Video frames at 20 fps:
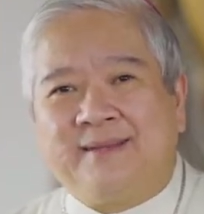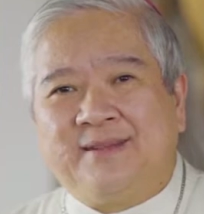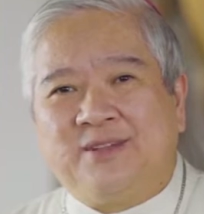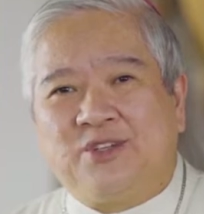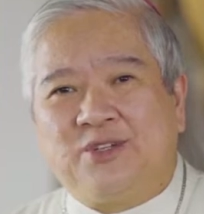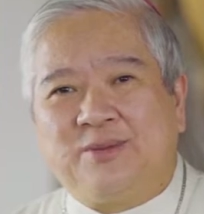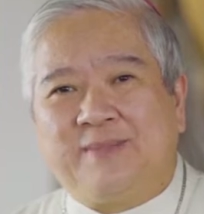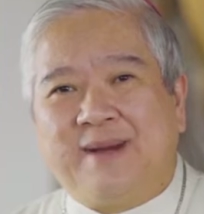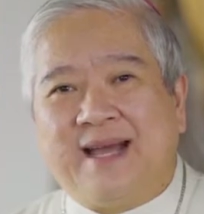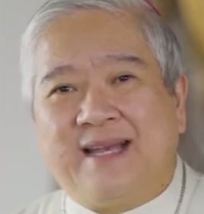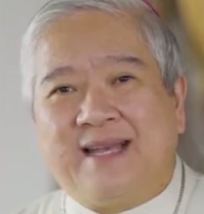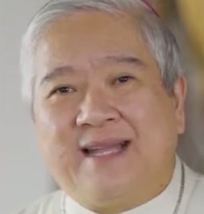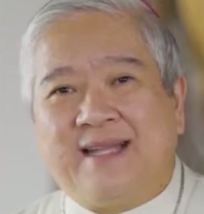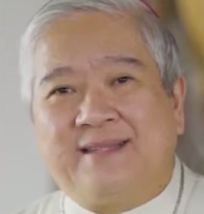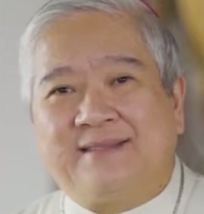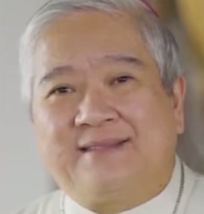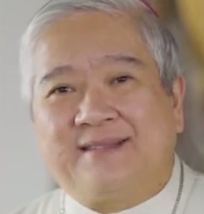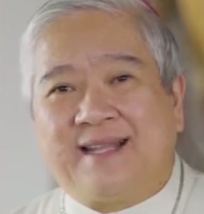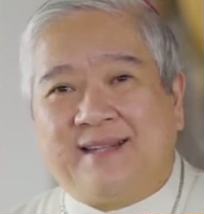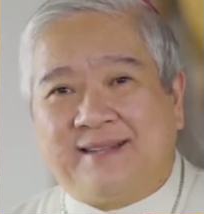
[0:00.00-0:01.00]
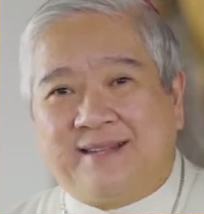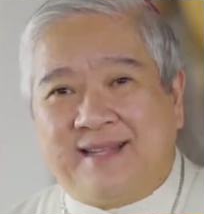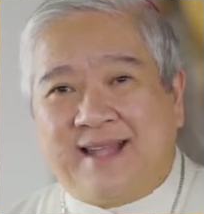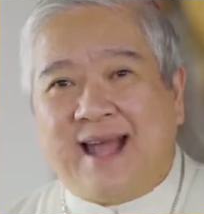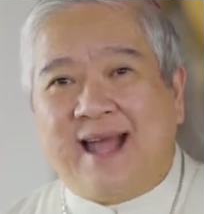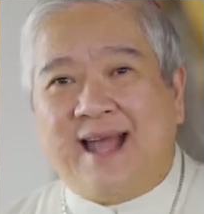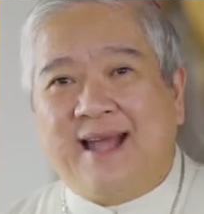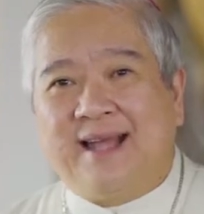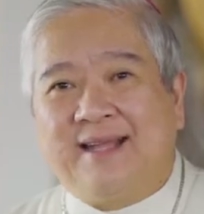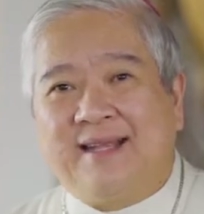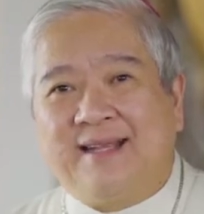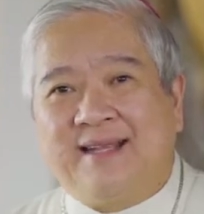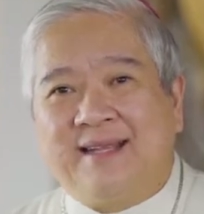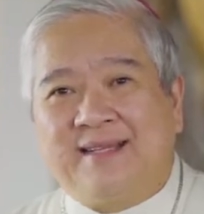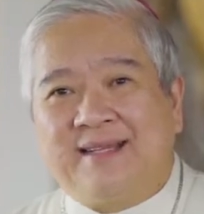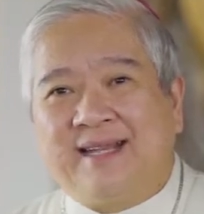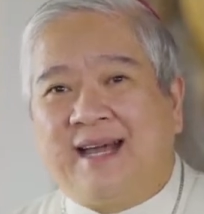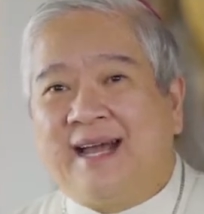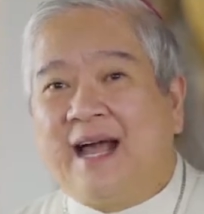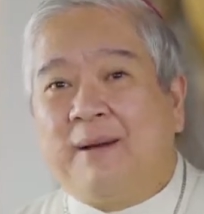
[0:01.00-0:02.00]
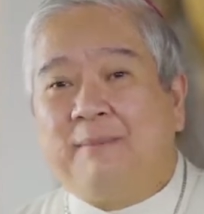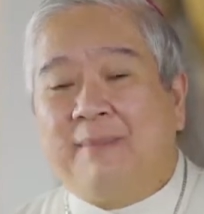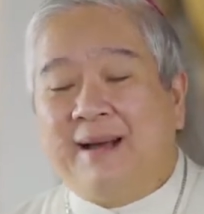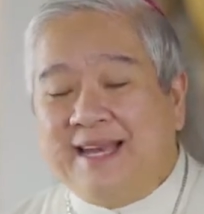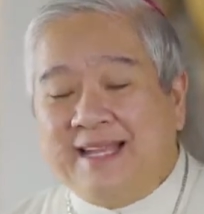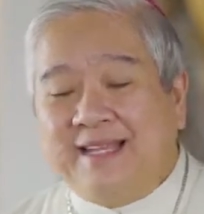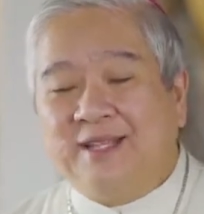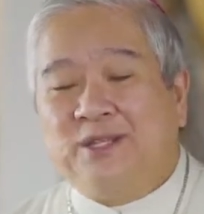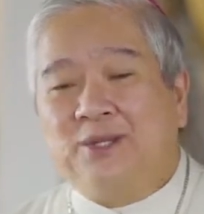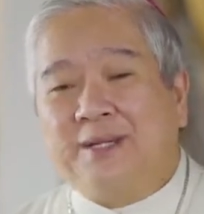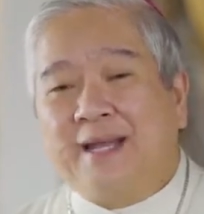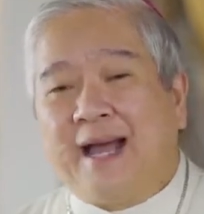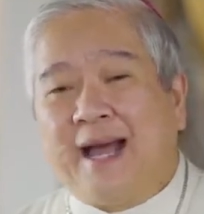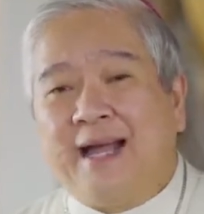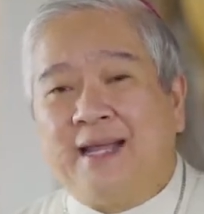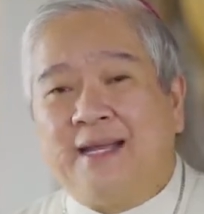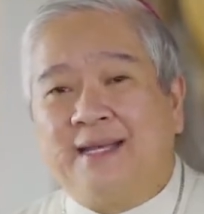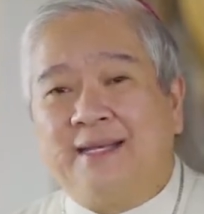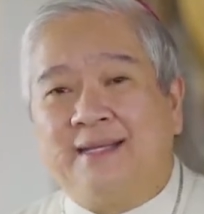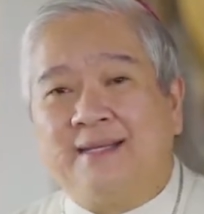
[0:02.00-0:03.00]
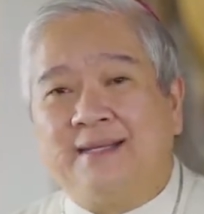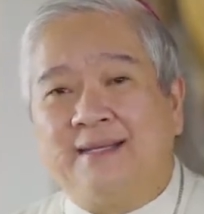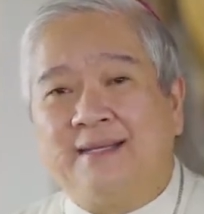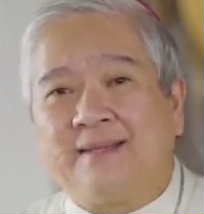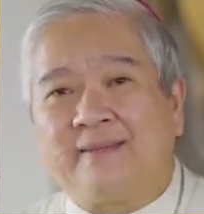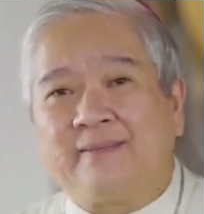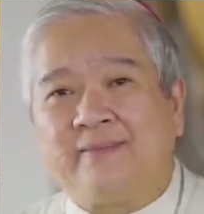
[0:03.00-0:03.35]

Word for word: subalit tanda ng kabalintunaan.